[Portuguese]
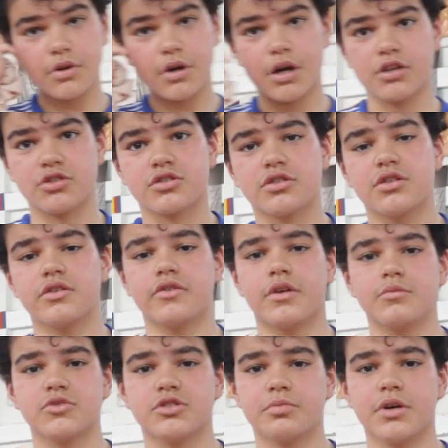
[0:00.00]
Acho que
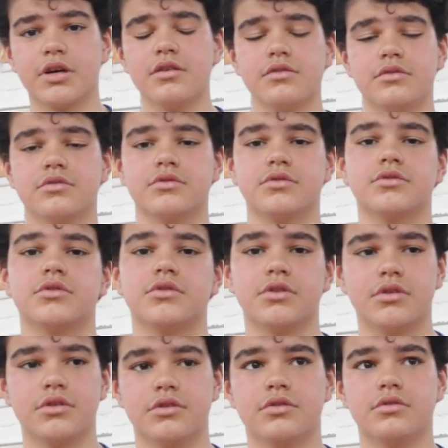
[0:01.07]
estivemos bem.
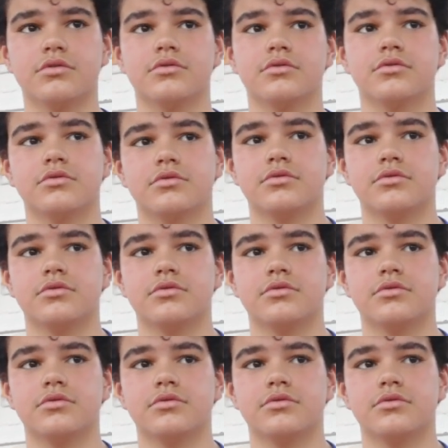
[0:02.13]
Eh,